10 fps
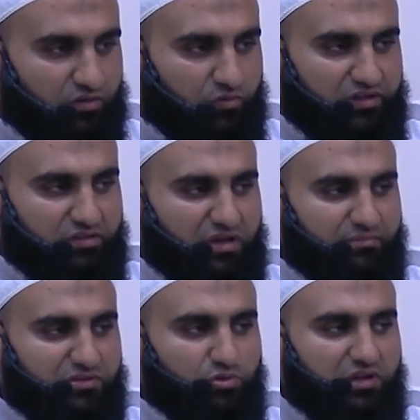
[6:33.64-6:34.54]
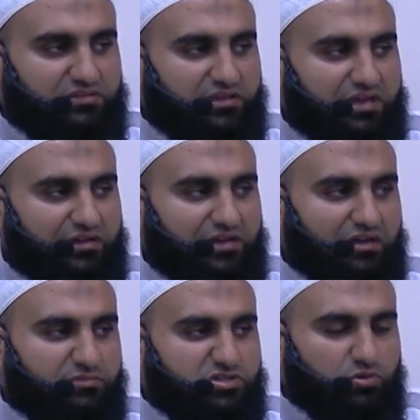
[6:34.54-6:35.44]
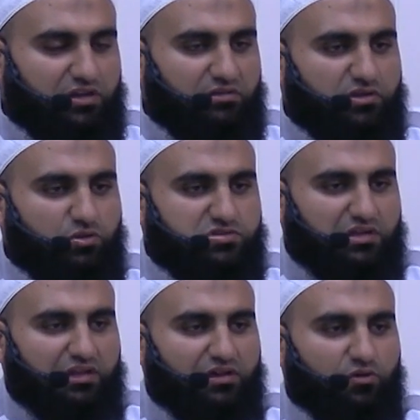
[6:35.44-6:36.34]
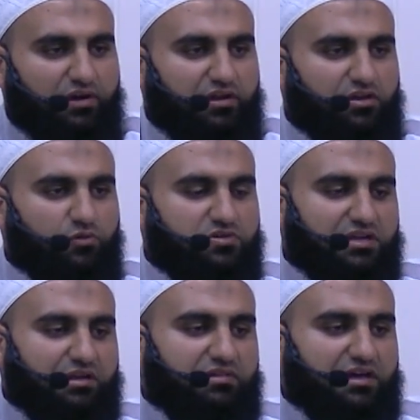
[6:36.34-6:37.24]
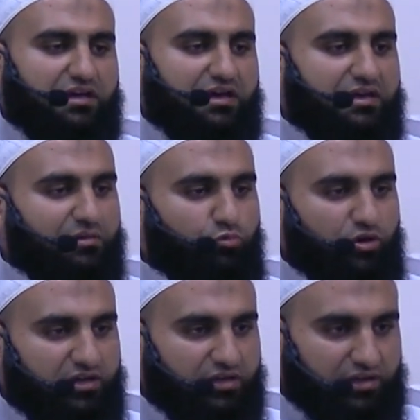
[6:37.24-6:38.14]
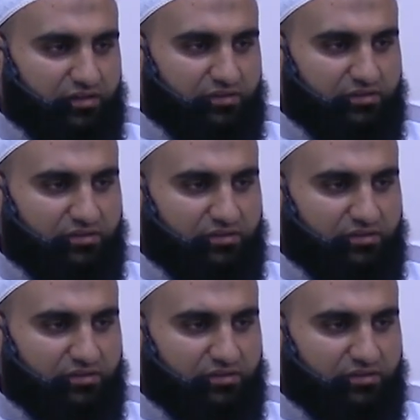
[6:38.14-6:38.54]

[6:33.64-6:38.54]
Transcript: والعمامة التي كان يلبسها النبي صلى الله عليه وسلم لها هيئة معينة